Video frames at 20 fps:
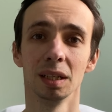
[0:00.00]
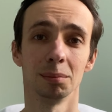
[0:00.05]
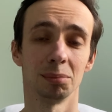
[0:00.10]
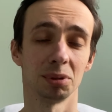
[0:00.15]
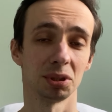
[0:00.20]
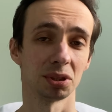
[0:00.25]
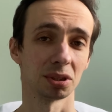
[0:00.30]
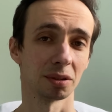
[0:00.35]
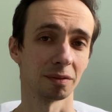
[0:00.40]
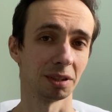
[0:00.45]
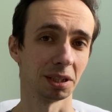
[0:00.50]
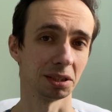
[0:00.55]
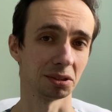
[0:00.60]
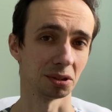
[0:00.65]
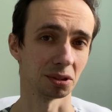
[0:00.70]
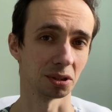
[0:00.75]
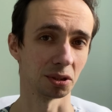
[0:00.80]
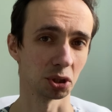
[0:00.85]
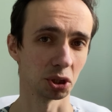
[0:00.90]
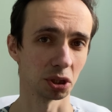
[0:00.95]

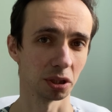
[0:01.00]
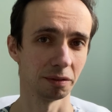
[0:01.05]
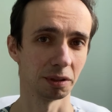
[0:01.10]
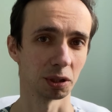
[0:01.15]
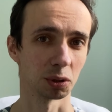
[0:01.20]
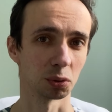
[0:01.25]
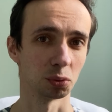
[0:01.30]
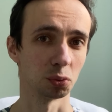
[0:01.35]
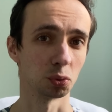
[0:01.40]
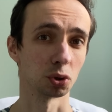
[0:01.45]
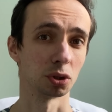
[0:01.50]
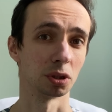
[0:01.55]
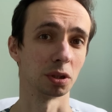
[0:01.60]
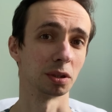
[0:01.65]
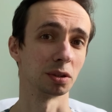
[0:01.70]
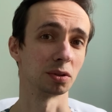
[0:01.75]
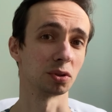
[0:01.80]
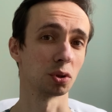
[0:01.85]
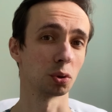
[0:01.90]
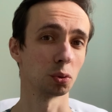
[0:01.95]
Представляете, если человеку
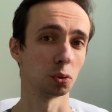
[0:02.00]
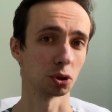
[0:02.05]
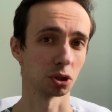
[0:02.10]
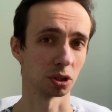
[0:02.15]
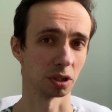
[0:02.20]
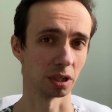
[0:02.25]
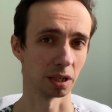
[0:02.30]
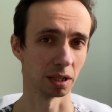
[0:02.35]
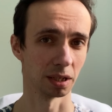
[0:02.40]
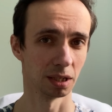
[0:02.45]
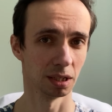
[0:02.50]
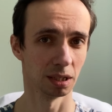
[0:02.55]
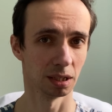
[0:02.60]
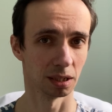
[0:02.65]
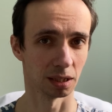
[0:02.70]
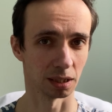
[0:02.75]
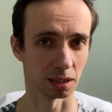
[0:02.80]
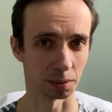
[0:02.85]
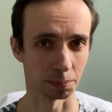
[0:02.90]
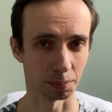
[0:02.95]
нужно срочно
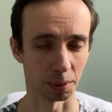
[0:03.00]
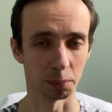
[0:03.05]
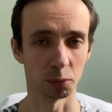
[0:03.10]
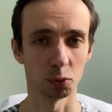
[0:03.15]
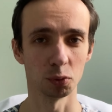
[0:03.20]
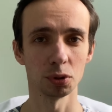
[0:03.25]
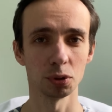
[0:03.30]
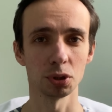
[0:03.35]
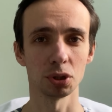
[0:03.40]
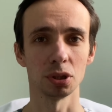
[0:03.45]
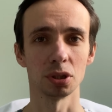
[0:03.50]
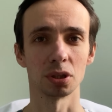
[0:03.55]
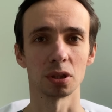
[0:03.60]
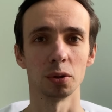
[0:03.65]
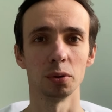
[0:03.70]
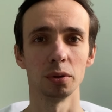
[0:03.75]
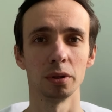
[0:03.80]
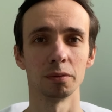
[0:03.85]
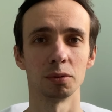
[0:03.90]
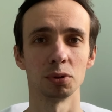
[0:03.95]
э, помочь,
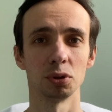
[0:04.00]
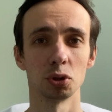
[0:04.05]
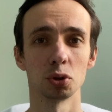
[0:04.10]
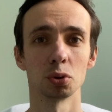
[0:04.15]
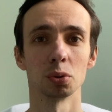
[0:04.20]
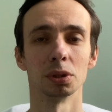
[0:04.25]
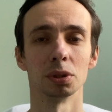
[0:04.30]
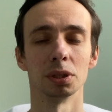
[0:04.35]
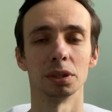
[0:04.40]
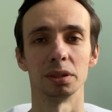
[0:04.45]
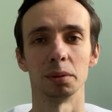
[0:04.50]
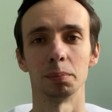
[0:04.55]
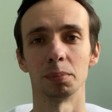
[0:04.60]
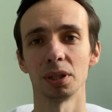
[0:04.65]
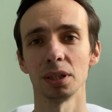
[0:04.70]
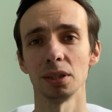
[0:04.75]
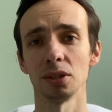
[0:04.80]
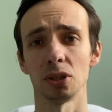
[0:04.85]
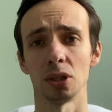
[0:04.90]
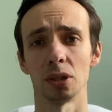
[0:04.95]
если у него тяжелая
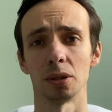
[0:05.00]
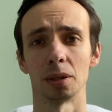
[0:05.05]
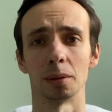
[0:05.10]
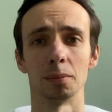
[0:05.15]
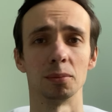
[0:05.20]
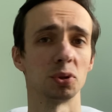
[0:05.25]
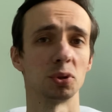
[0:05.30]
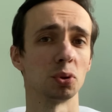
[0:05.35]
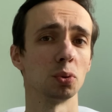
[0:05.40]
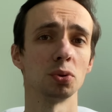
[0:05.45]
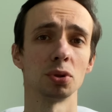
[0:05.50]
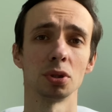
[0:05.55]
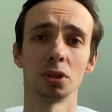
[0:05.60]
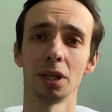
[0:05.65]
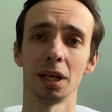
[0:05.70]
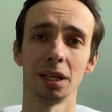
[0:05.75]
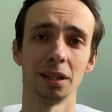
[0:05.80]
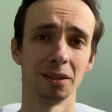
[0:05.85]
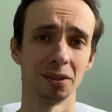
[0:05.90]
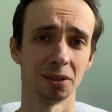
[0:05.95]
депрессия, там,
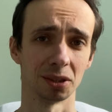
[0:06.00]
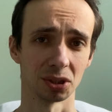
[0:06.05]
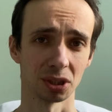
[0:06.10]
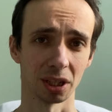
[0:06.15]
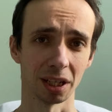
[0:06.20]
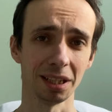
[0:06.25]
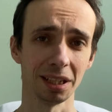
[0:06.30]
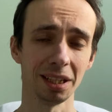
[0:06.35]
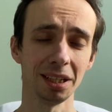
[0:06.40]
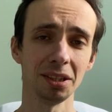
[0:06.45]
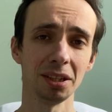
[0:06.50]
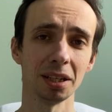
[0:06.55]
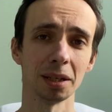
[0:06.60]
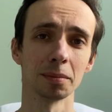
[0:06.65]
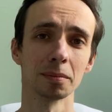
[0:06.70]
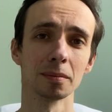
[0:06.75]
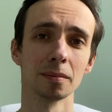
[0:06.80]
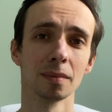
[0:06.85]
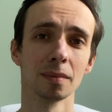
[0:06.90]
суицидальные настроения,